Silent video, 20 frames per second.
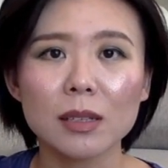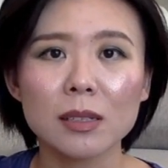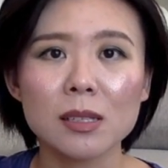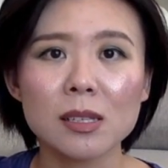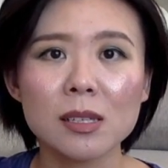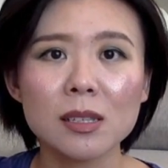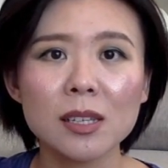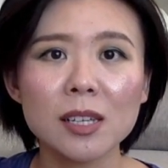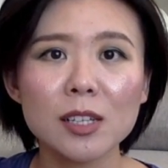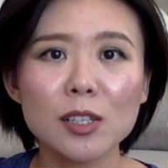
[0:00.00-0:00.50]

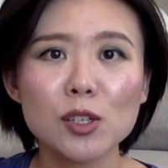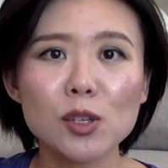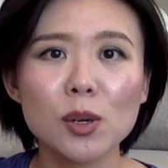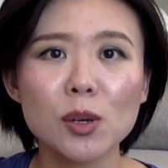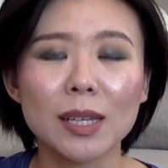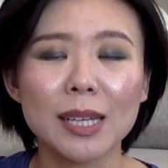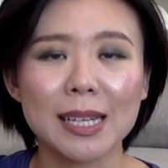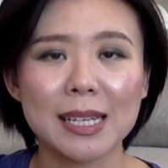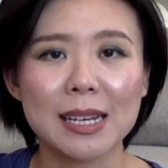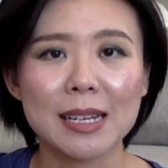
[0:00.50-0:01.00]
今天就
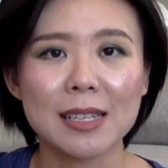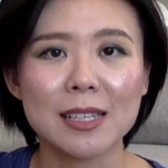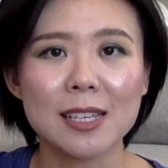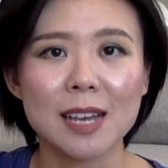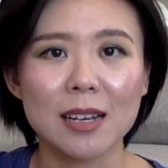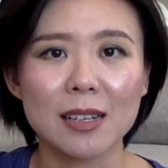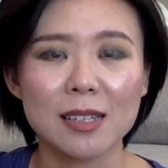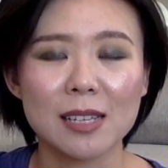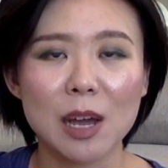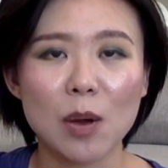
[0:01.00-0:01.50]
给大家
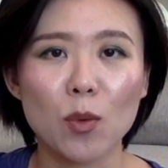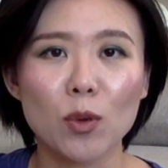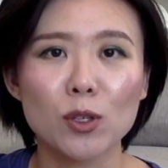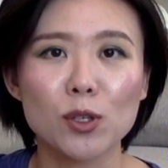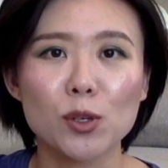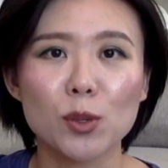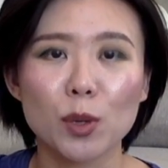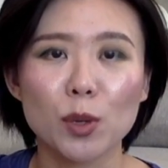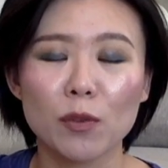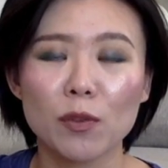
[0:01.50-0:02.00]
讲一下我
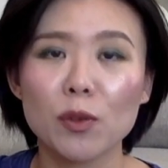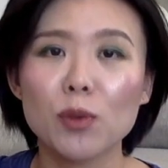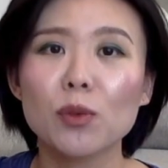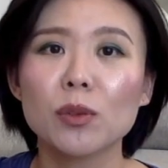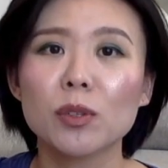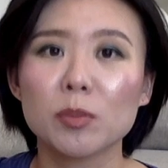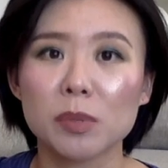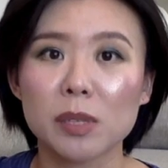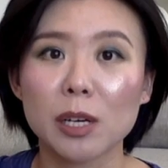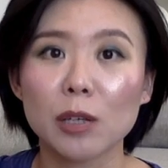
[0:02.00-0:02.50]
九月份
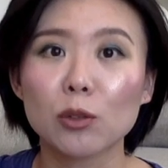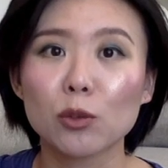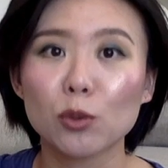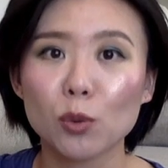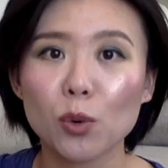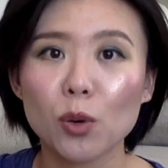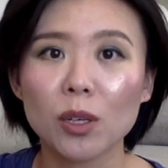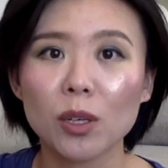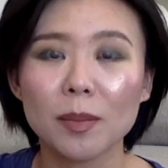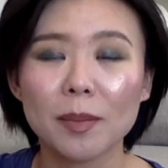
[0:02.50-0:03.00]
用的比较
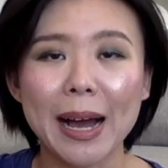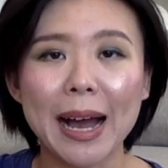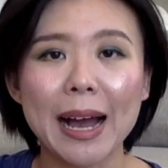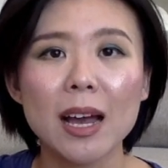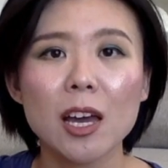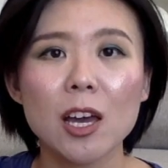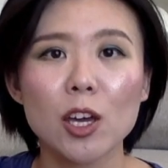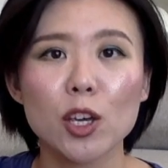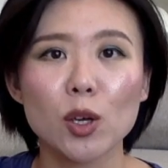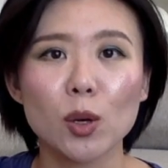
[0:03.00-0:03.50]
多的吧，
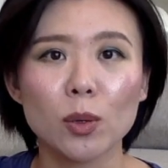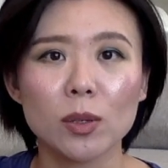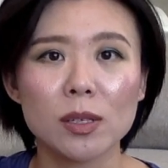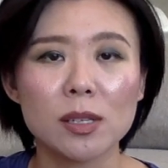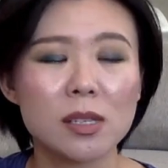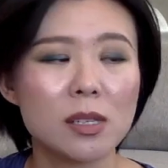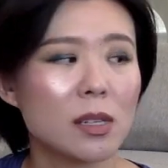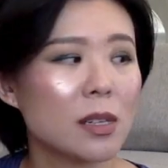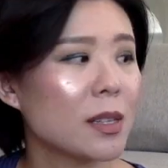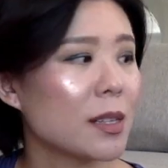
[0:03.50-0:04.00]
有一
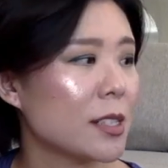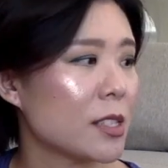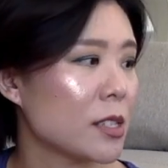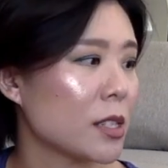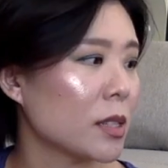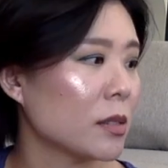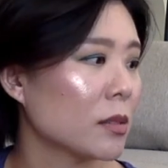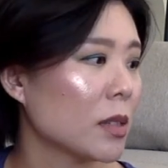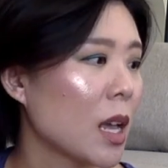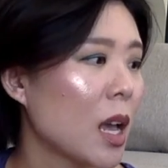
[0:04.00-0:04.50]
些已
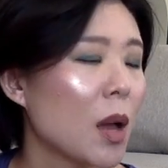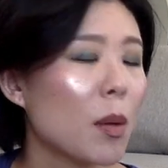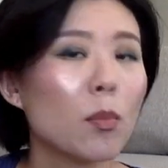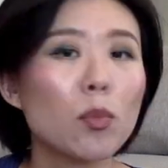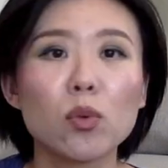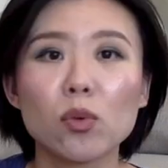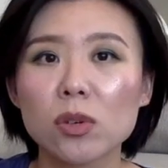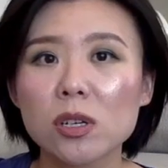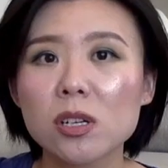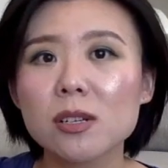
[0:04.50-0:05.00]
经
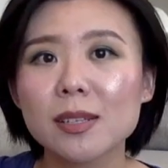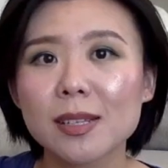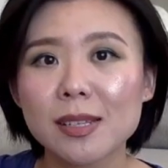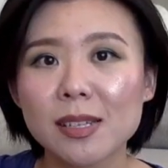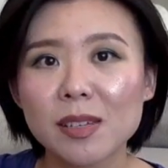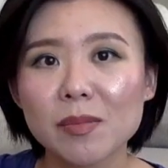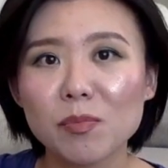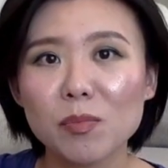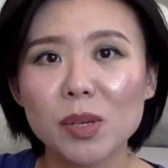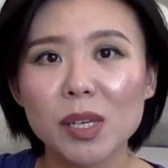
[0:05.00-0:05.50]
不是
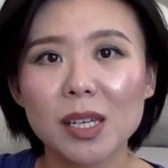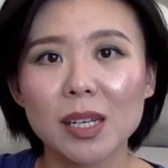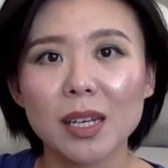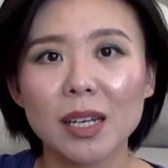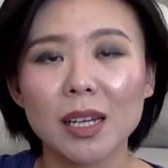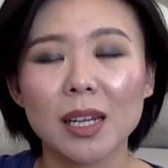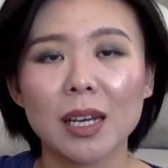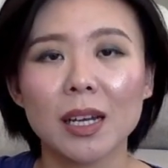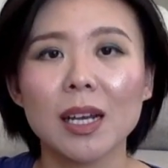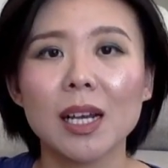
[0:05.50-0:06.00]
新品
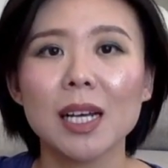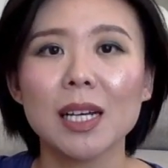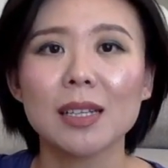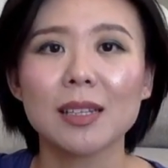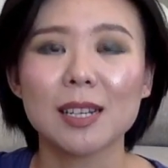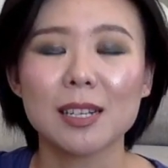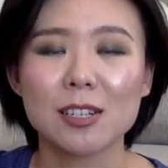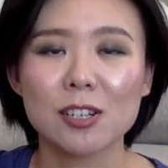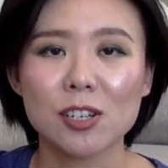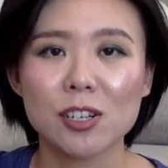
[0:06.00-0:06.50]
了，
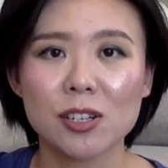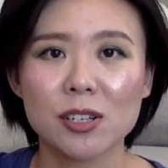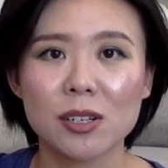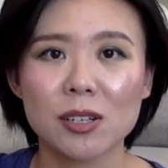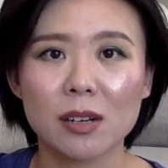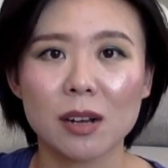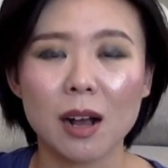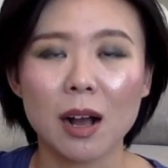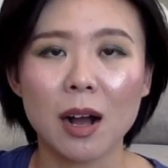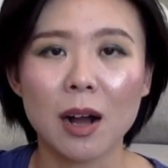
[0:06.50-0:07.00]
但
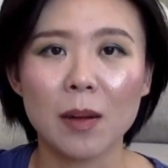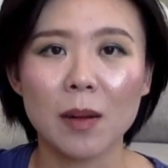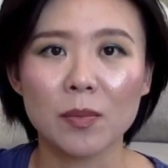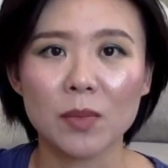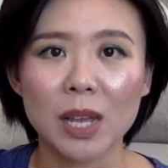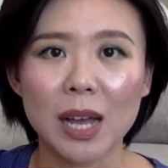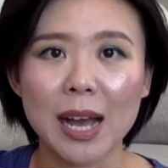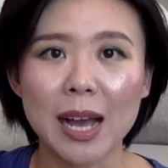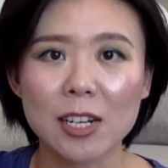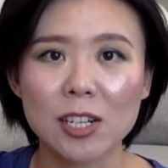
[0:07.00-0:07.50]
是嗯，
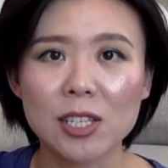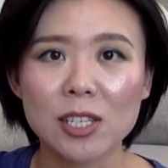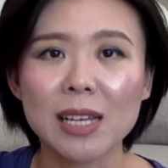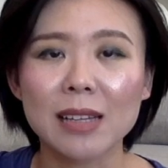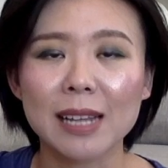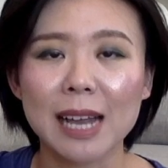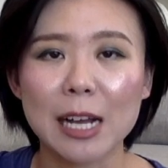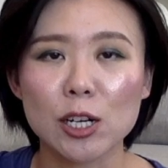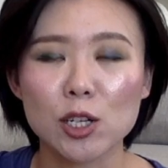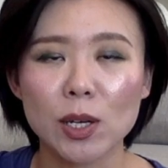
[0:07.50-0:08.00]
还是
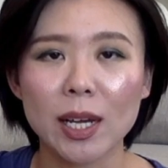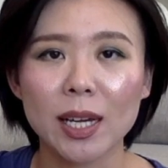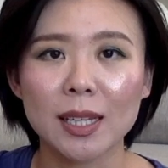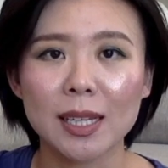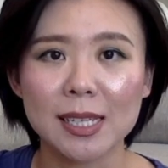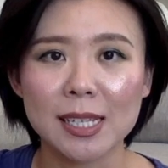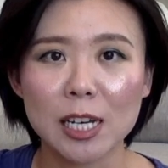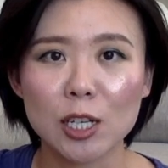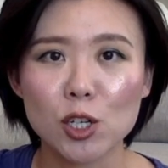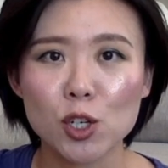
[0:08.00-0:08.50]
想拿出来给
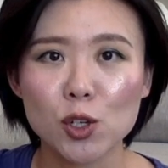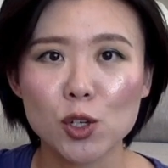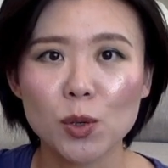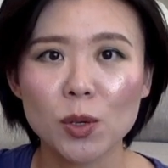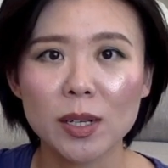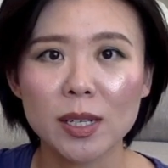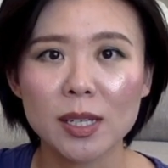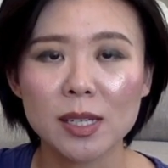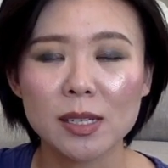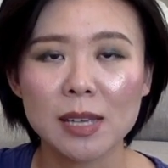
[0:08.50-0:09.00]
大家
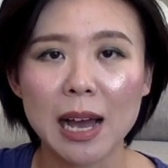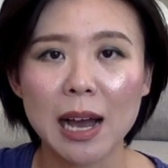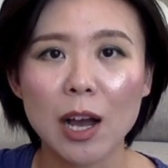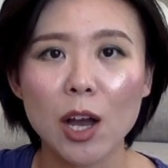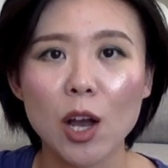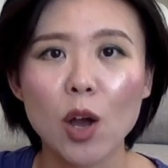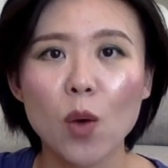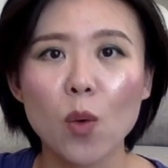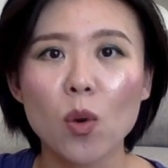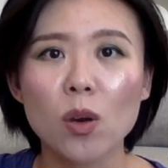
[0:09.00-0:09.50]
说一
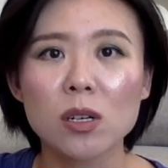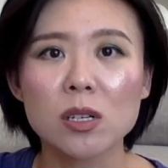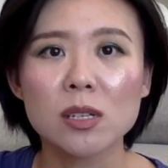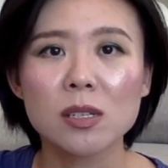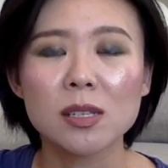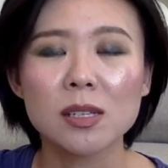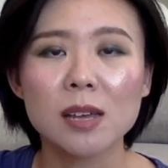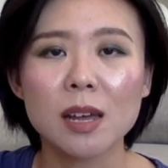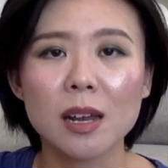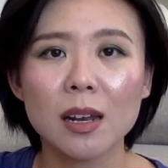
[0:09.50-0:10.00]
下。我之
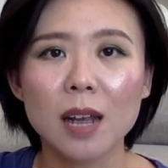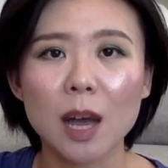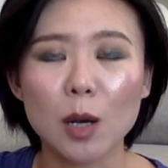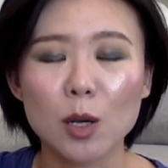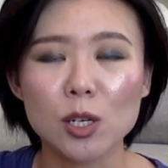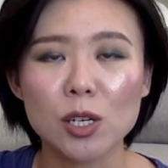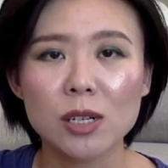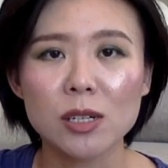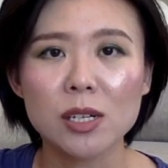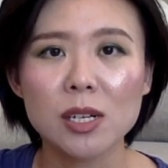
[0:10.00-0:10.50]
前老
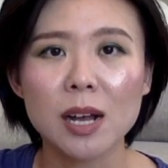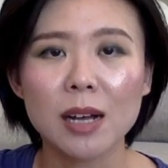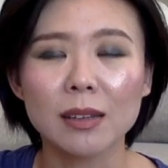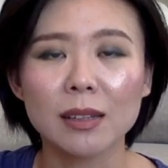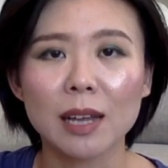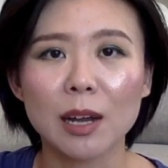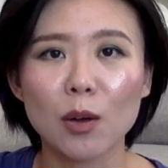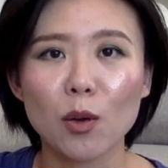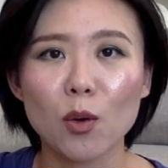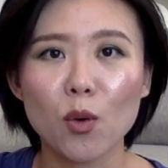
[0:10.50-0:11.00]
生常
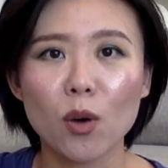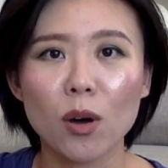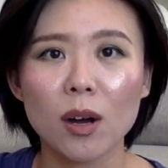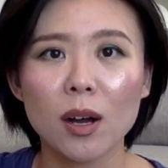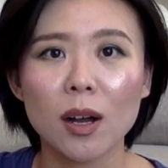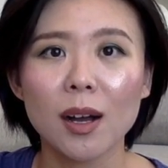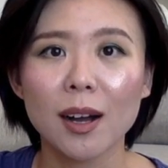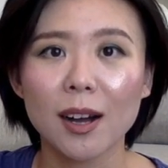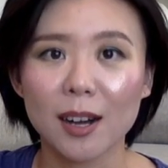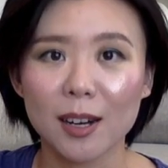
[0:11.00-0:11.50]
谈过
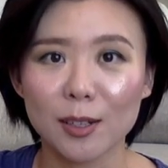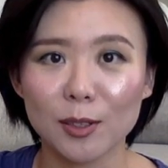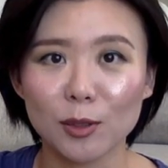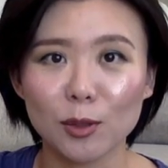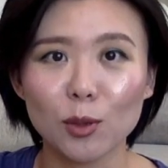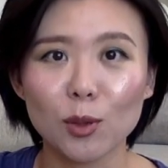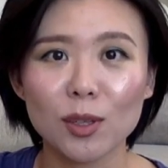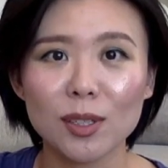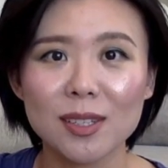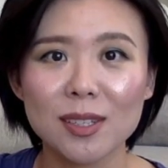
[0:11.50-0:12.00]
很
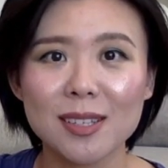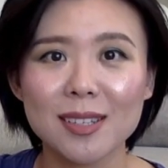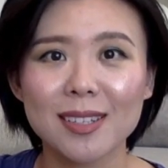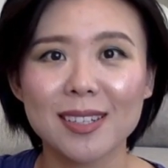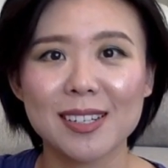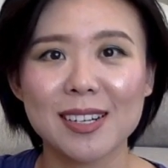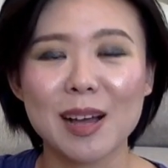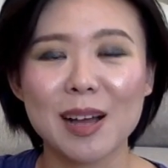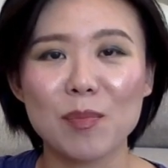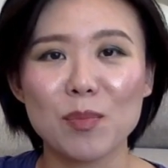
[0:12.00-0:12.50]
多次的
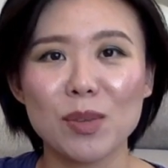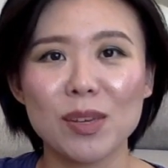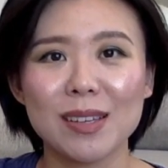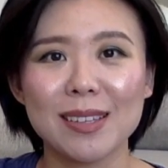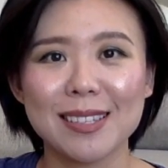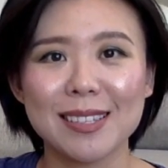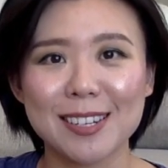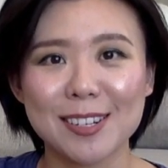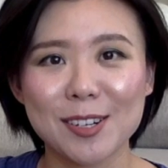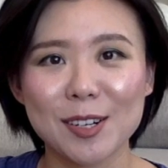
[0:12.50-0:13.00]
产
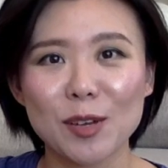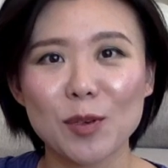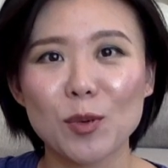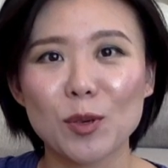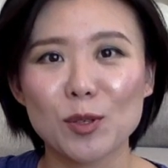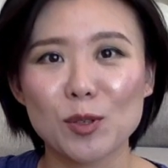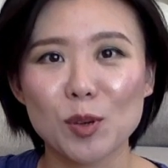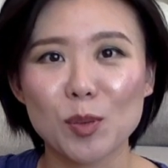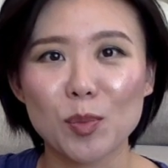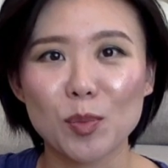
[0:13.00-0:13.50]
品，在这里
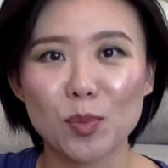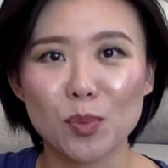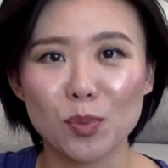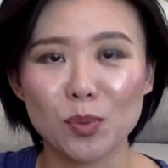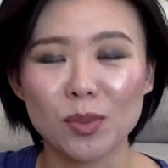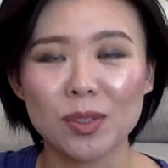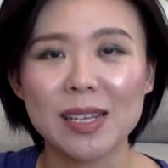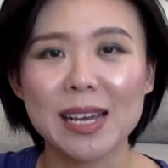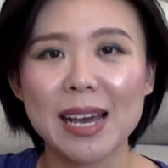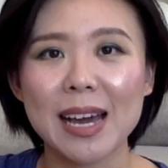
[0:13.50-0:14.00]
我就
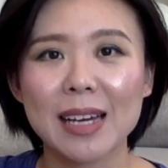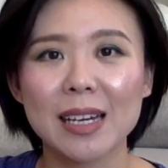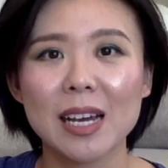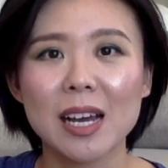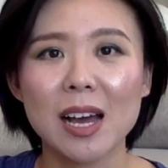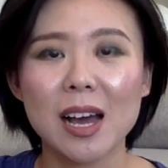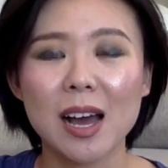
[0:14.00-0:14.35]
不再